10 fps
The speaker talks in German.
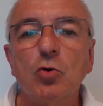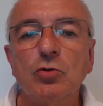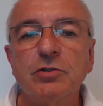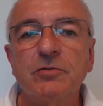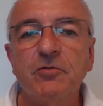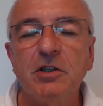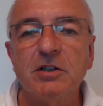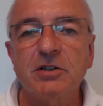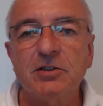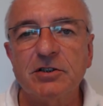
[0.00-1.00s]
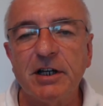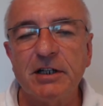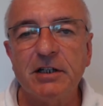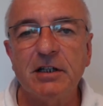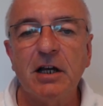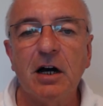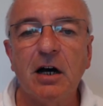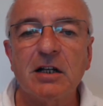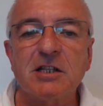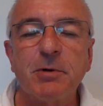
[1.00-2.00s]
und wie er seinen
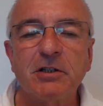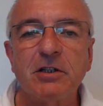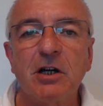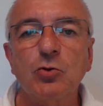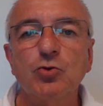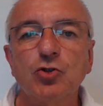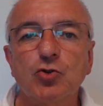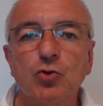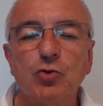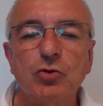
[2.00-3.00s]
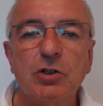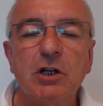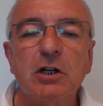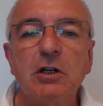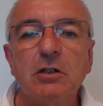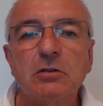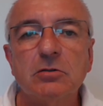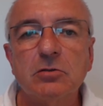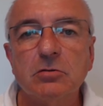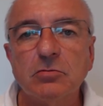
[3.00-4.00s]
Arzt bei einer Nachuntersuchung
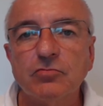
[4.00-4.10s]
äh,